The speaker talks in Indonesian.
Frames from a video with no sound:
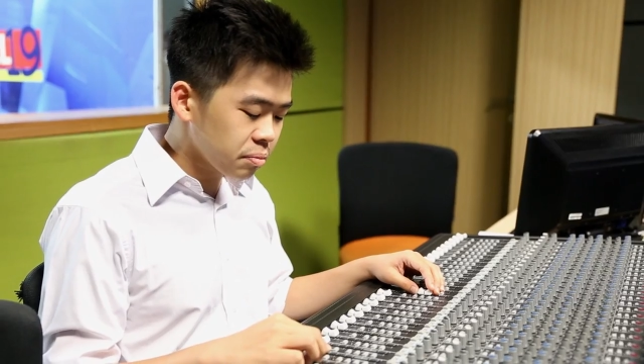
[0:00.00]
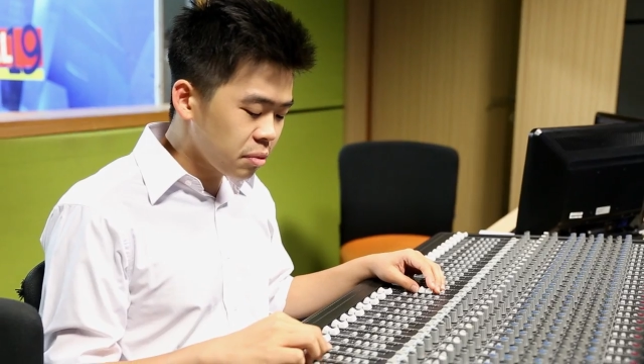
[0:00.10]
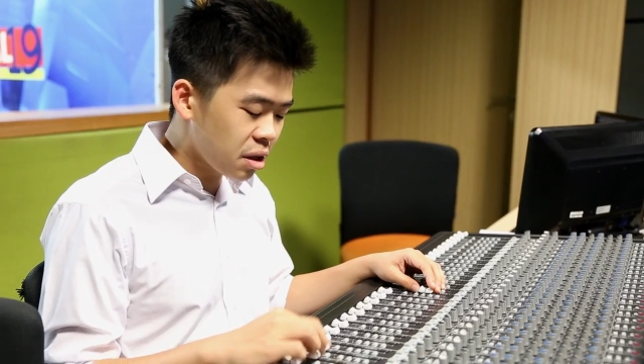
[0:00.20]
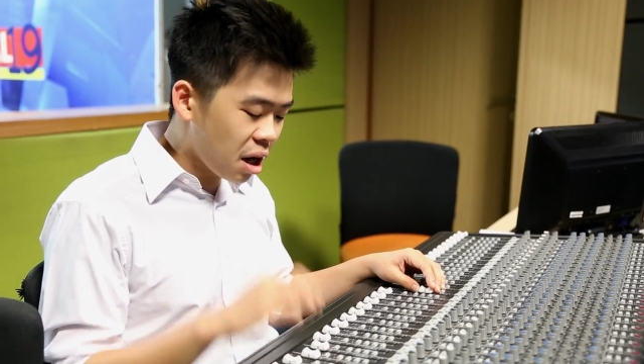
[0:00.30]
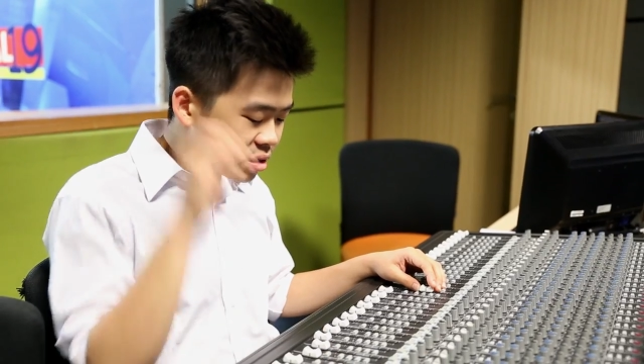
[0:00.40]

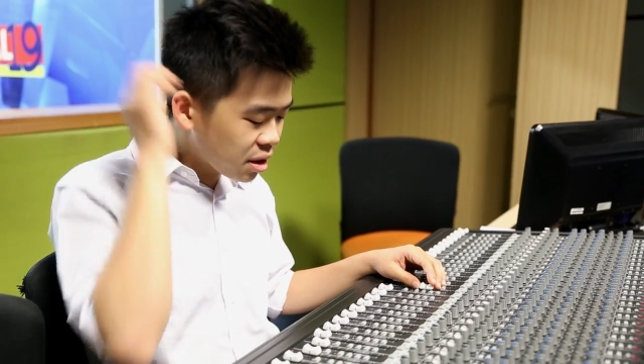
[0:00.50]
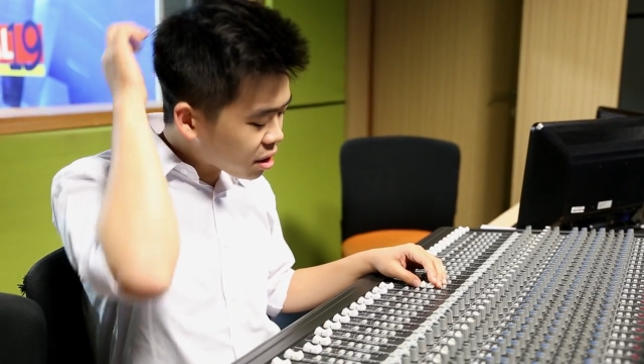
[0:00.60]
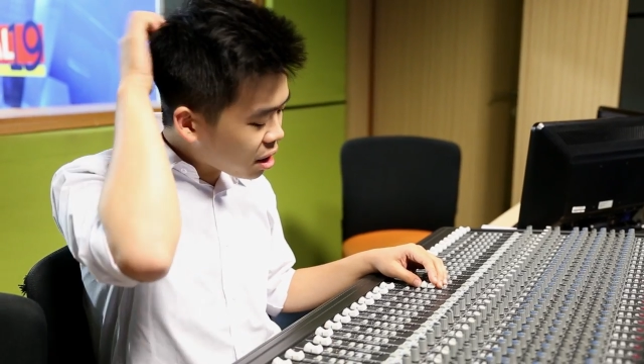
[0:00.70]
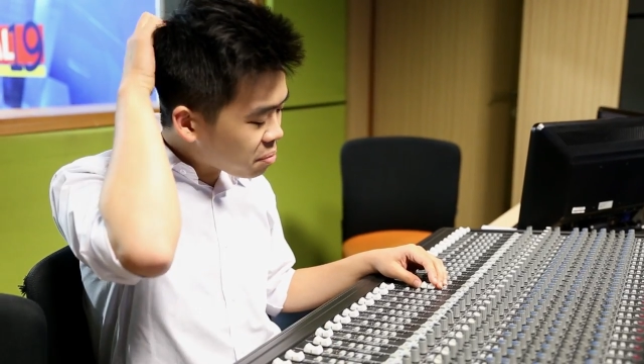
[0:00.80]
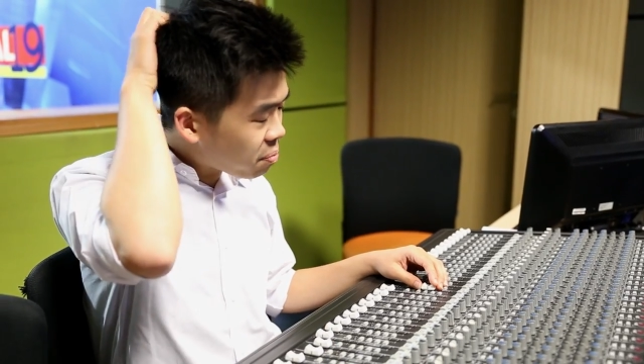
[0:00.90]

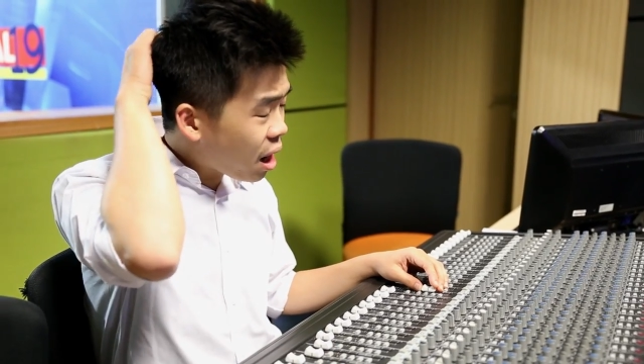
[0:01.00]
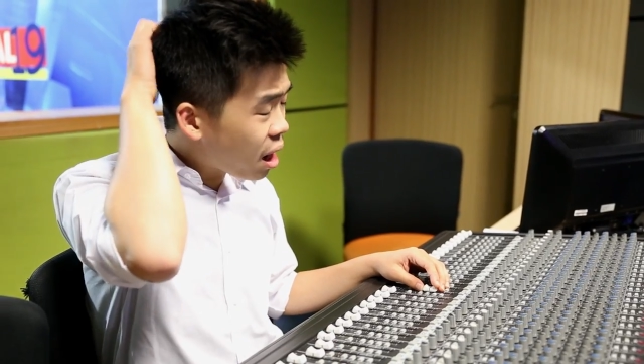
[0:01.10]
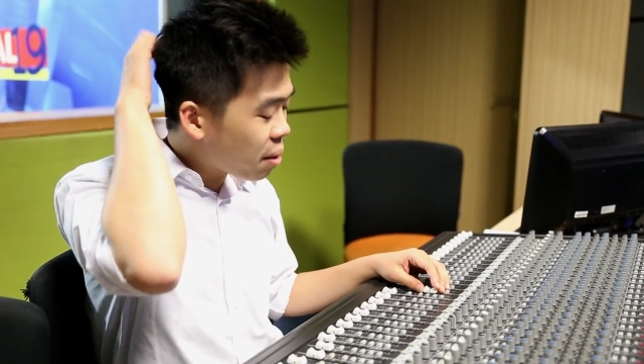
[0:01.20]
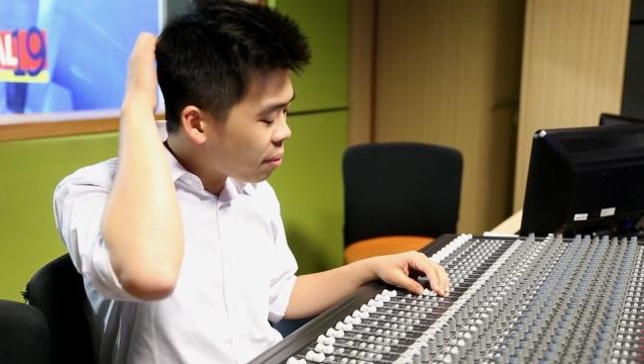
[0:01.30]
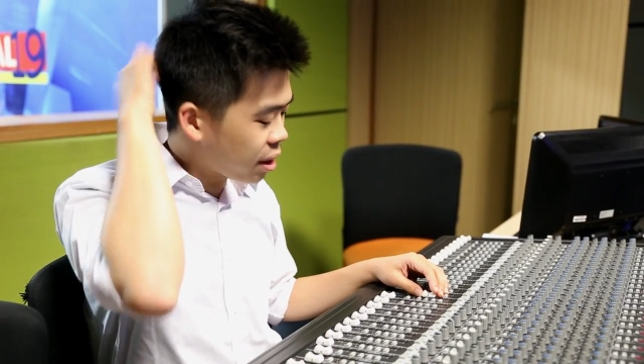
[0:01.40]
berdasarkan
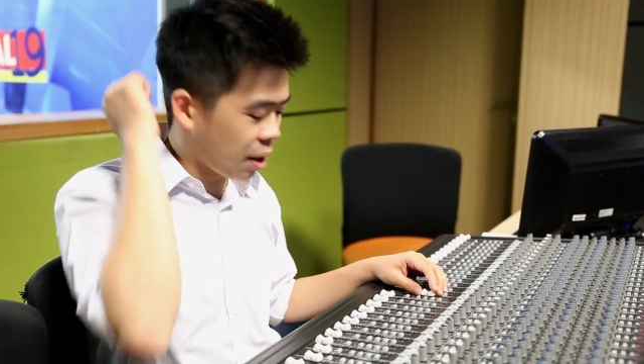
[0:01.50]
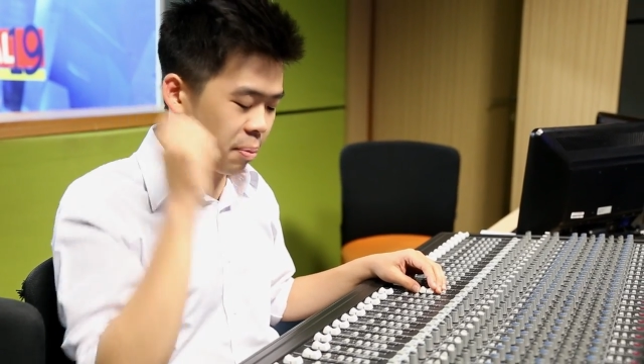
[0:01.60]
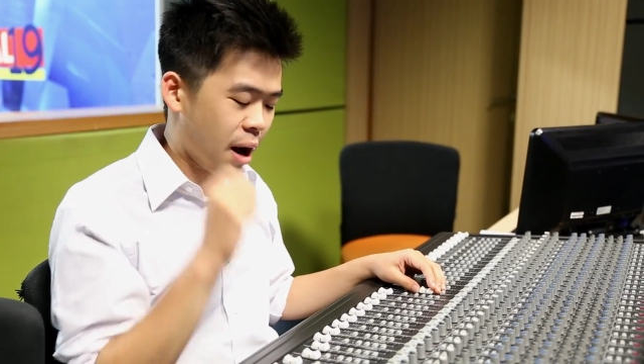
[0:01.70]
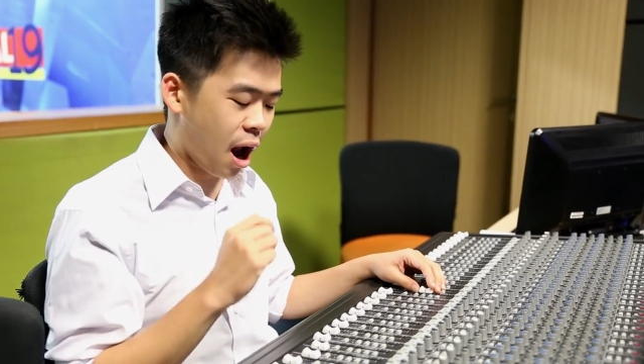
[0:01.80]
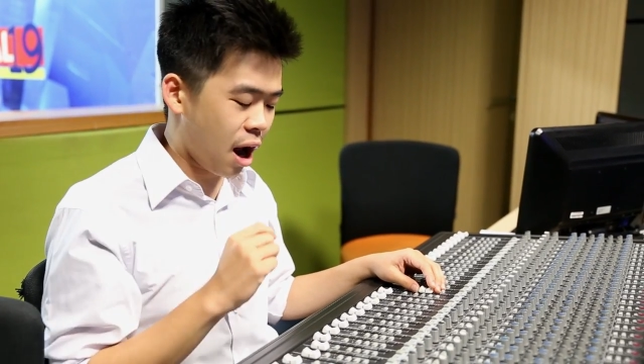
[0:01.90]
pengalaman eh
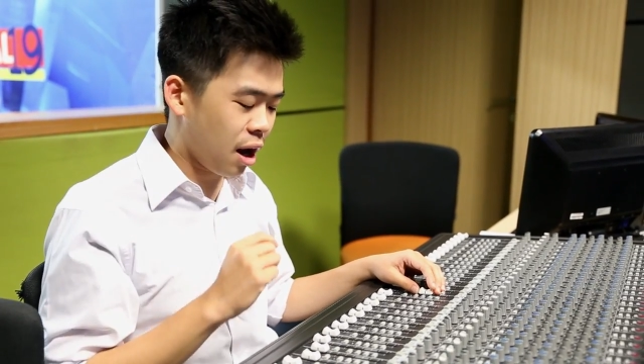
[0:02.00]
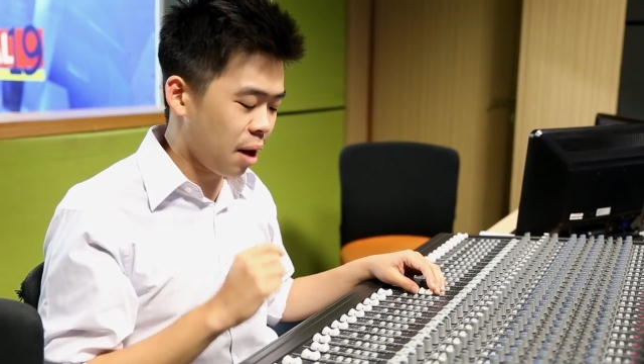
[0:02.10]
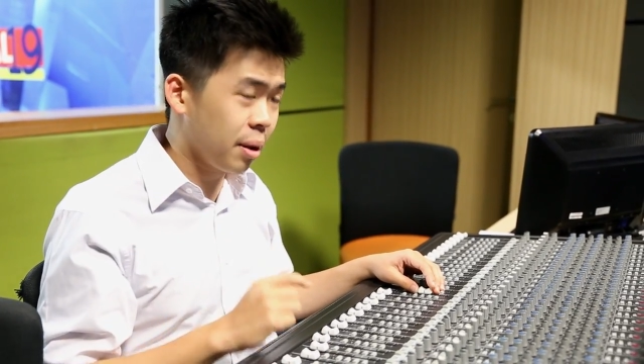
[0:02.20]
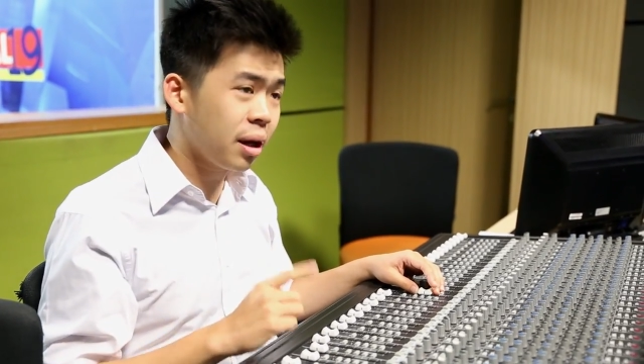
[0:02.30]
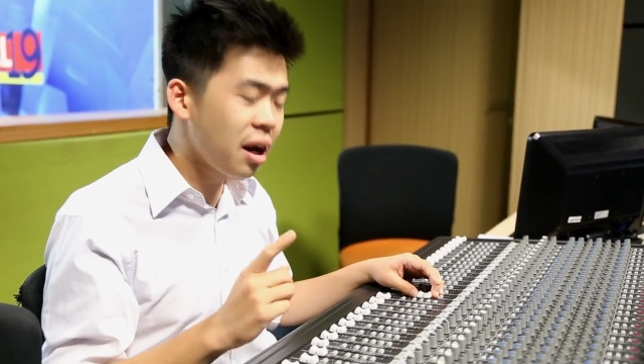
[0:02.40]

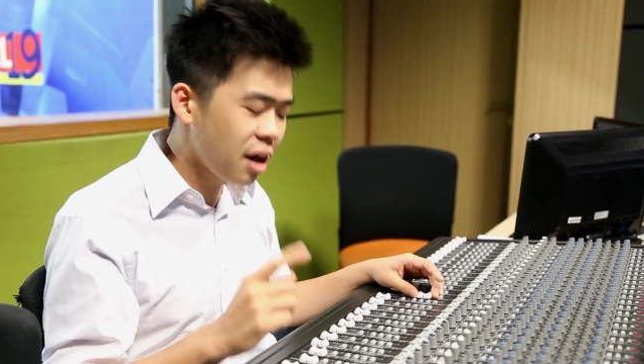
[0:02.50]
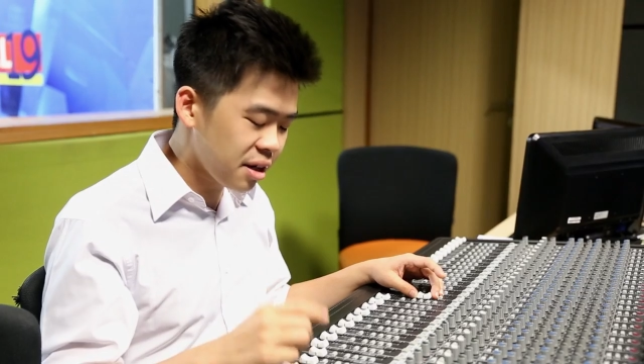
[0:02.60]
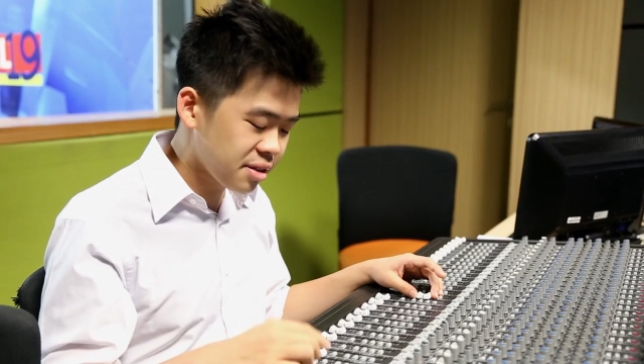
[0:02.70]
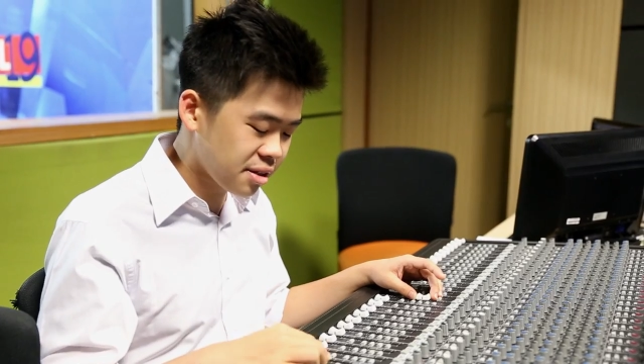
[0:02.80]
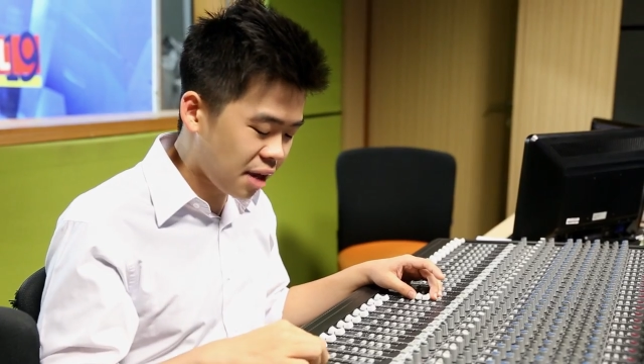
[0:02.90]
pengalaman
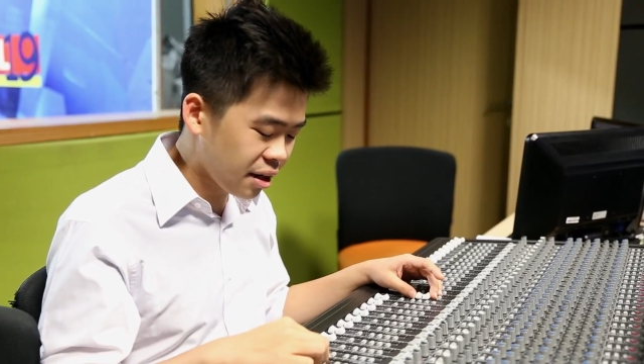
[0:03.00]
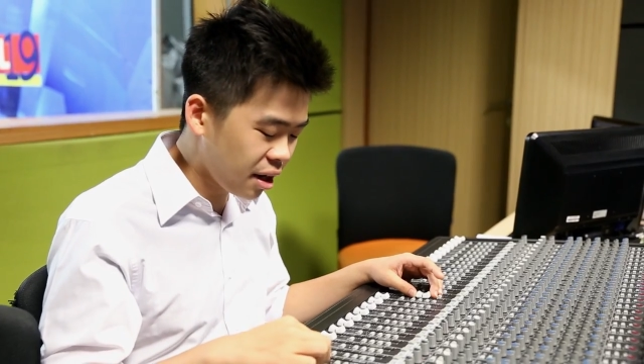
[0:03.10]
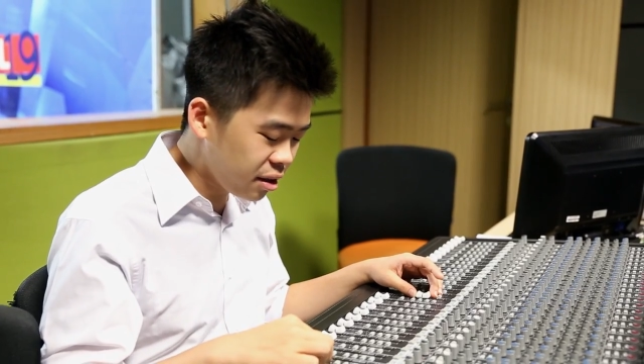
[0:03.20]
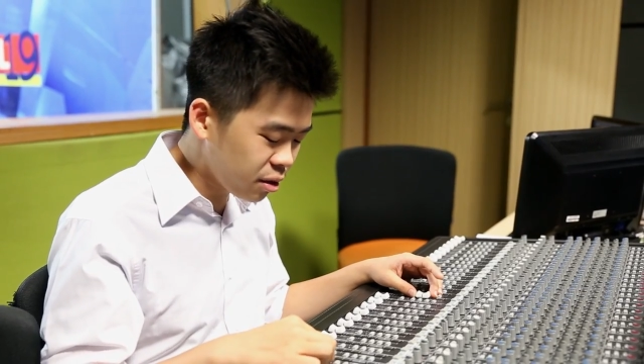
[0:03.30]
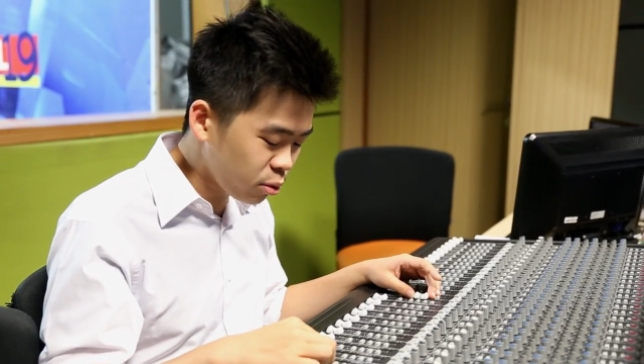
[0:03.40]
analisa saya
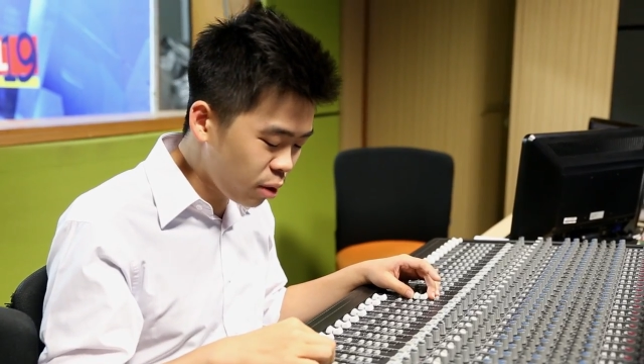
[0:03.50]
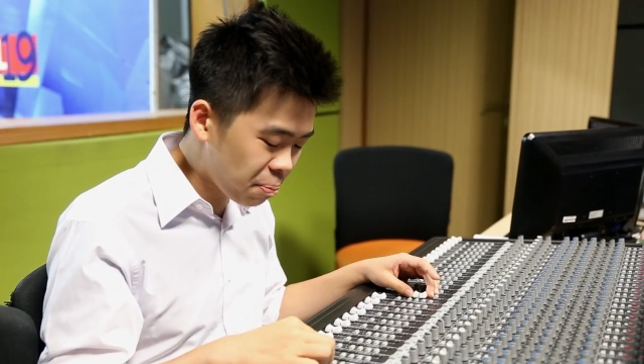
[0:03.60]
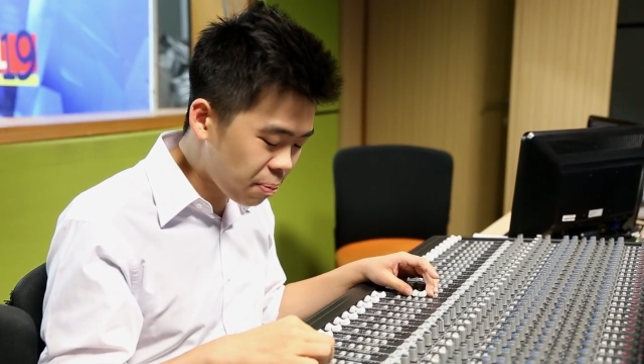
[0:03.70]
ini tuh udah